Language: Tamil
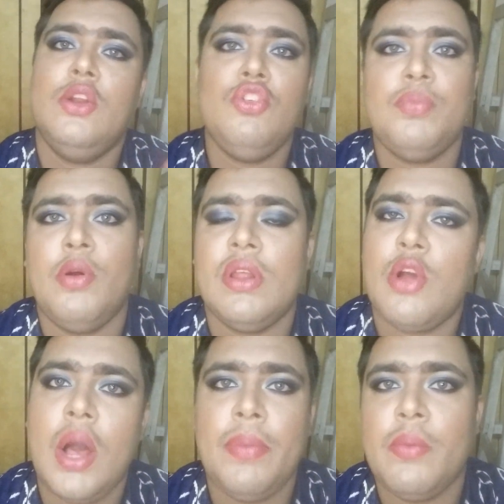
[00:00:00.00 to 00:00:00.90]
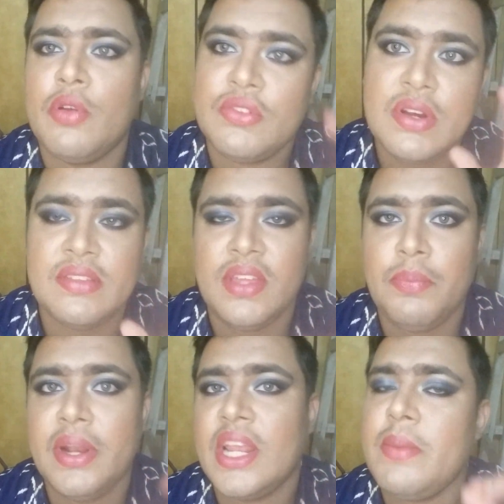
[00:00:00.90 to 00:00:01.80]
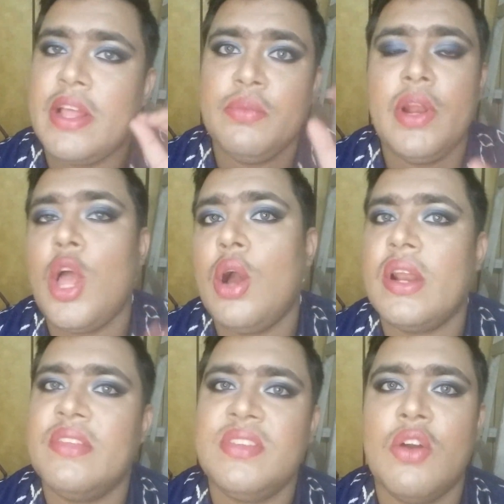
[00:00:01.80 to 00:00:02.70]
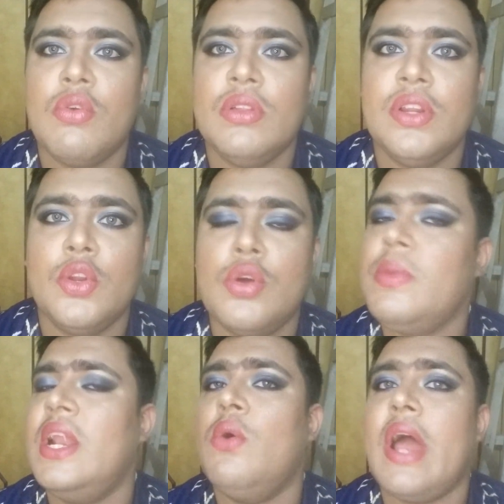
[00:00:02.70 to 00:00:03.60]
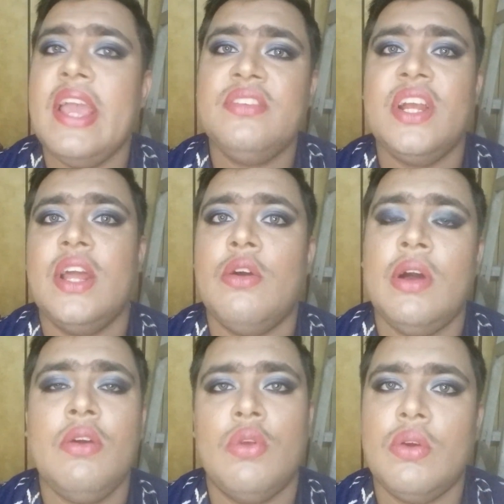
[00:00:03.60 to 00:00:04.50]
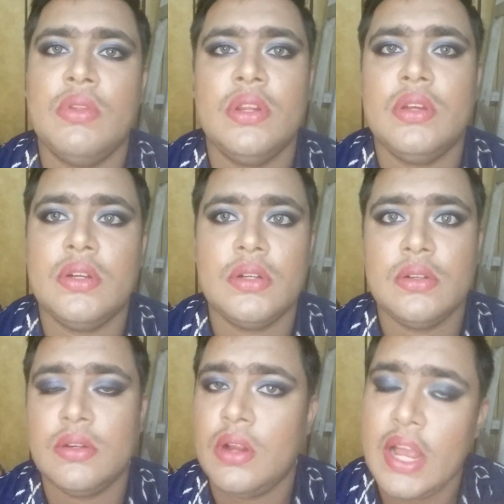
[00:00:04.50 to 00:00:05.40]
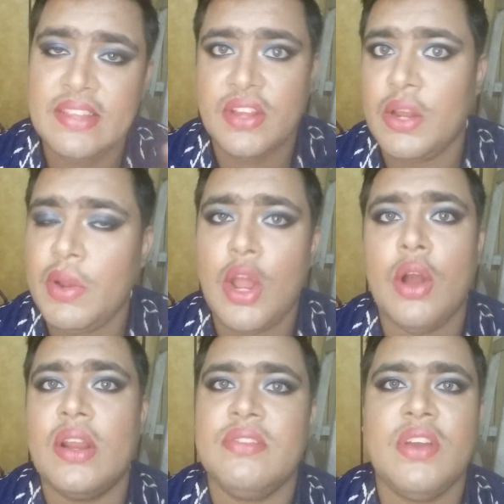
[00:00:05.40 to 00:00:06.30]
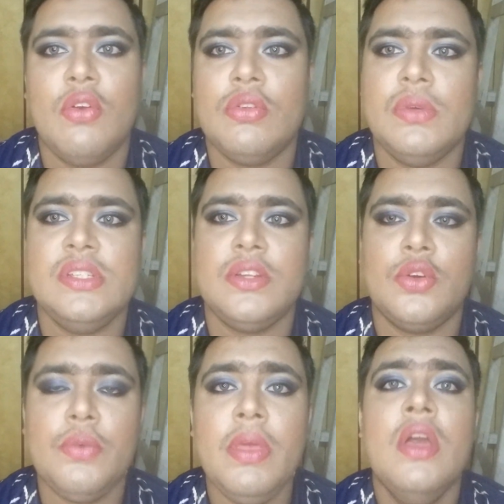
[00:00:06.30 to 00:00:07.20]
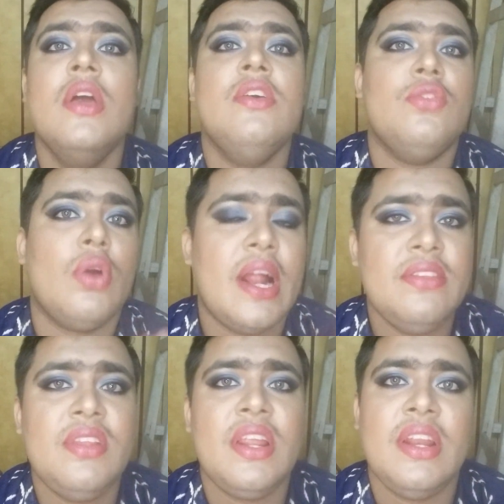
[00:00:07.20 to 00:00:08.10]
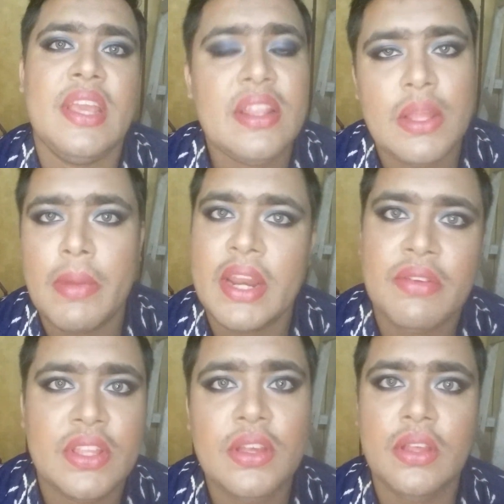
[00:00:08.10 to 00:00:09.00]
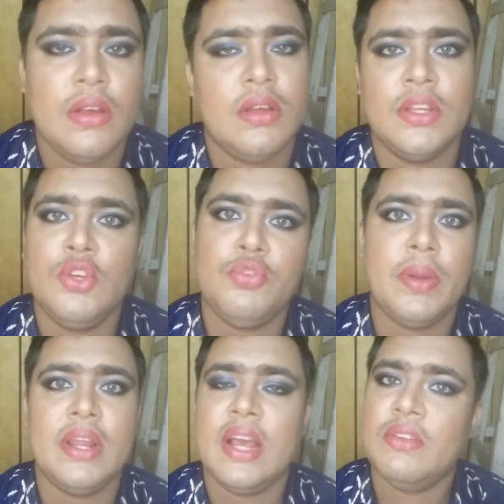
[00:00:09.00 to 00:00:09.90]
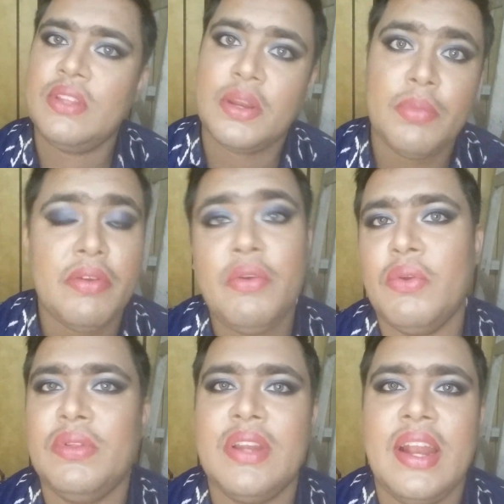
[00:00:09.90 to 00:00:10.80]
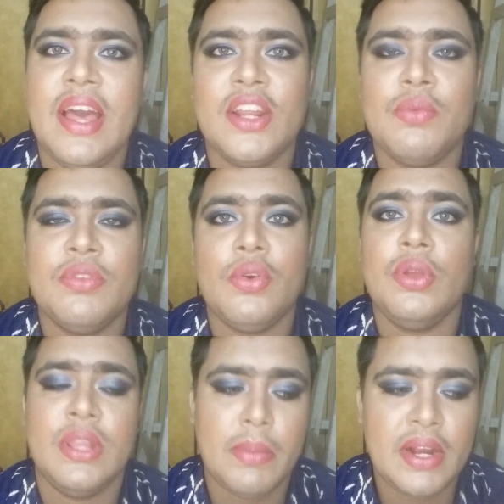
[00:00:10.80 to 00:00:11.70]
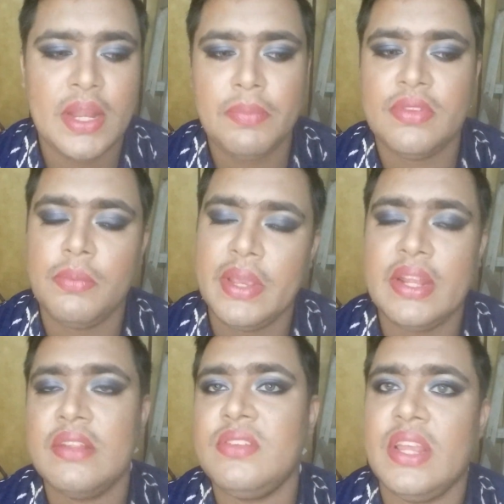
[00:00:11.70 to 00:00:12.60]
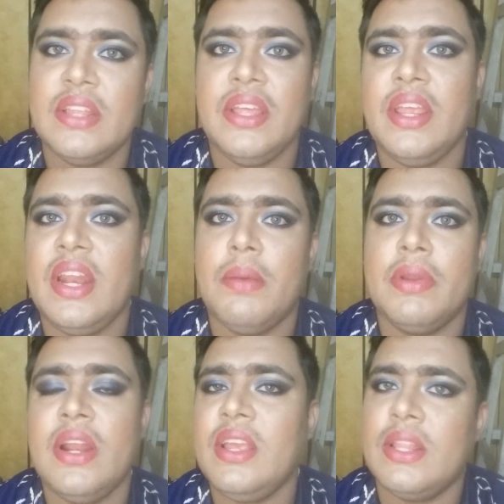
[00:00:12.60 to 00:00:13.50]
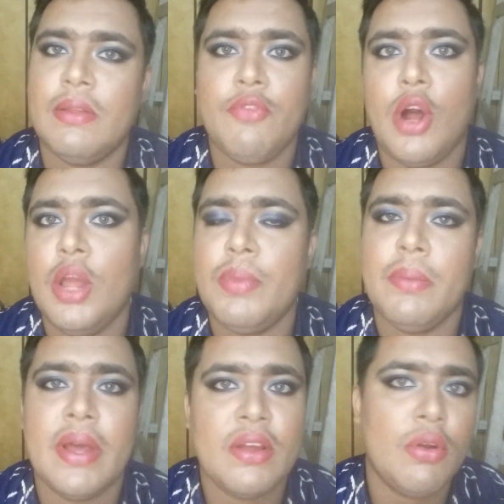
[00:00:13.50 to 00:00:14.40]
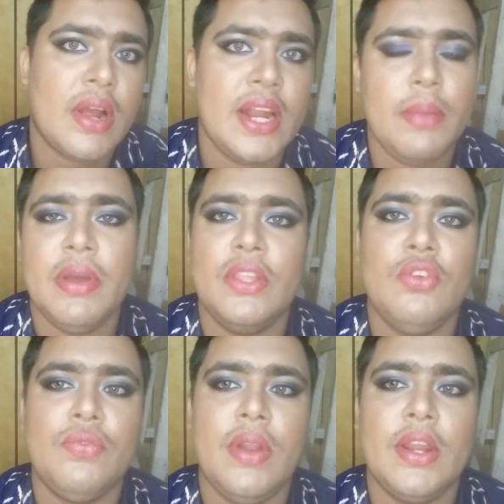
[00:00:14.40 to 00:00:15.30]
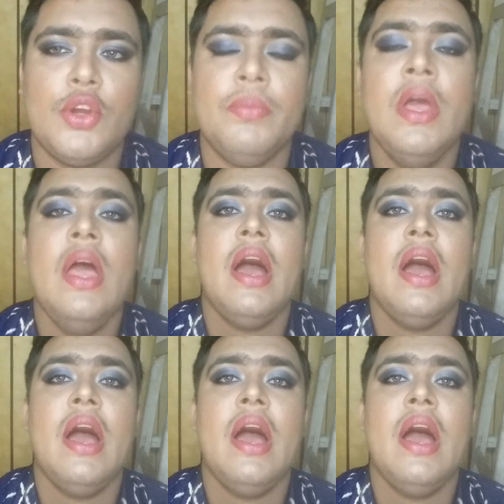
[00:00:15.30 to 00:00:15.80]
லூஸ் பவுடர் காம்பாக்ட் ப்ராடக்ட் நீங்கள் செட் பண்ணிக்கலாம் அதுமே லாங் லாஸ்டிங்காக உங்களுக்கு வந்துட்டு இருக்கும் நல்ல ஒரு ஐஷேடாவாக உங்களுக்கு வந்துட்டு ஐஷேடாவே லாங் லாஸ்டிங் உங்களுக்கு வந்து வச்சிருக்கும் ஸோ கன்சிலர் நீங்கள் இந்த மாதிரி வந்து யூஸ் பண்ணுங்கள் அது வந்து ரொம்பவே உங்களுக்கு வந்து நல்லா இருக்கும் ஸோ இந்த மாதிரி டிப்ஸ் பிகினர்ஸ் நீங்கள் தெரியல அப்படின்னா நீங்கள் இந்த ஃபாலோ பண்ணி பாருங்கள் உங்களுக்கு கண்டிப்பாக இது யூஸ்ஃபுல்லாக இருக்கும்